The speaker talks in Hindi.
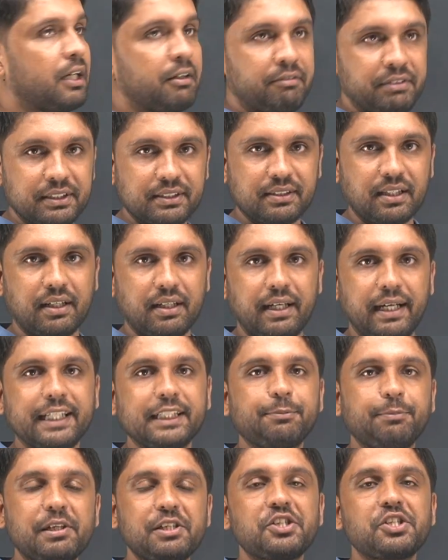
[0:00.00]
का विस्तार
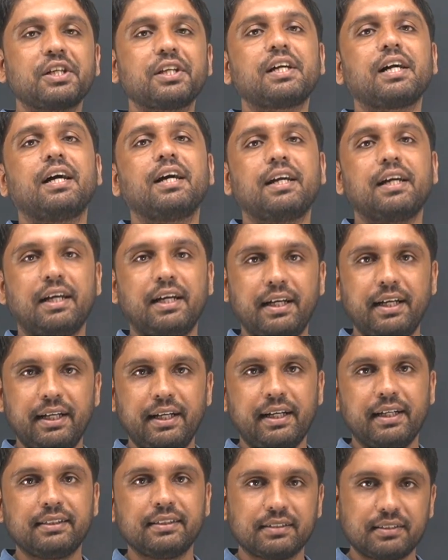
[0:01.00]
एक्सपेंशन कहाँ कहाँ
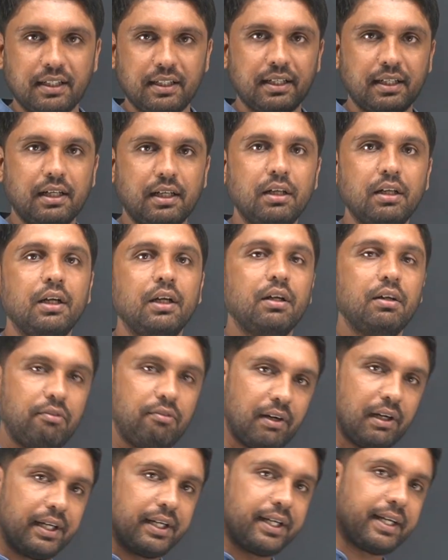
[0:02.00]
है राजस्थान का
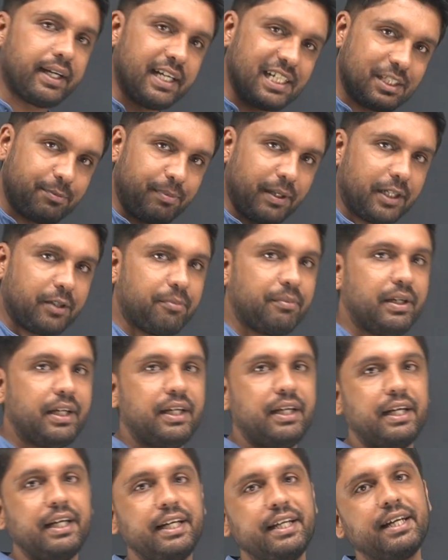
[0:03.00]
वर्ल्ड के रेस्पेक्ट में
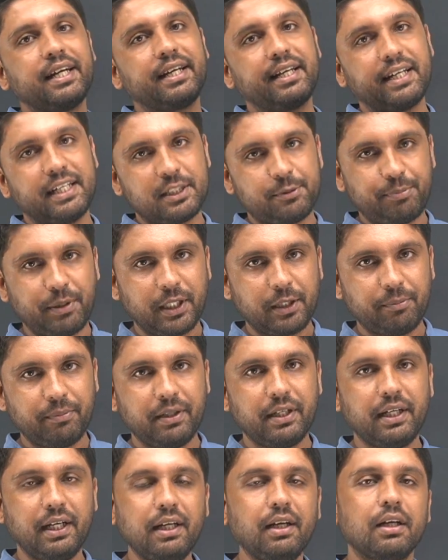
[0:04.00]
इंडिया के रेस्पेक्ट
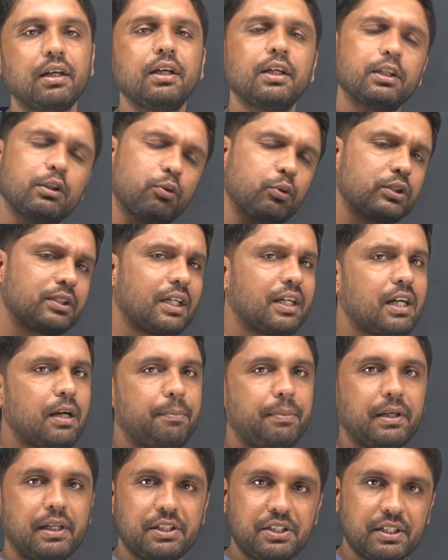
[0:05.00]
में है ना तो वो सारा
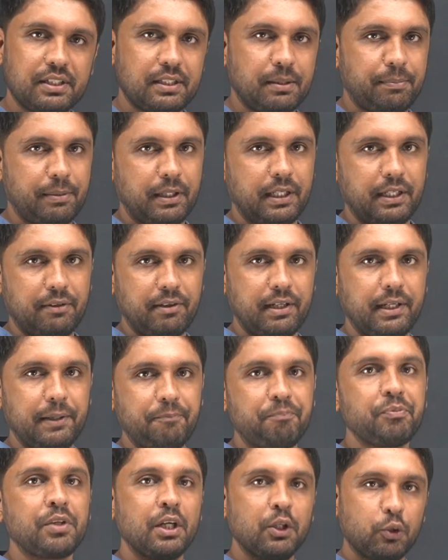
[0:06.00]
अपन अच्छे से पढ़ने वाले हैं
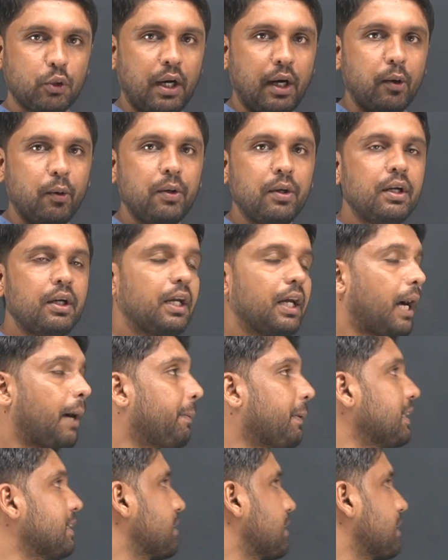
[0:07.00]
तो आओ अपन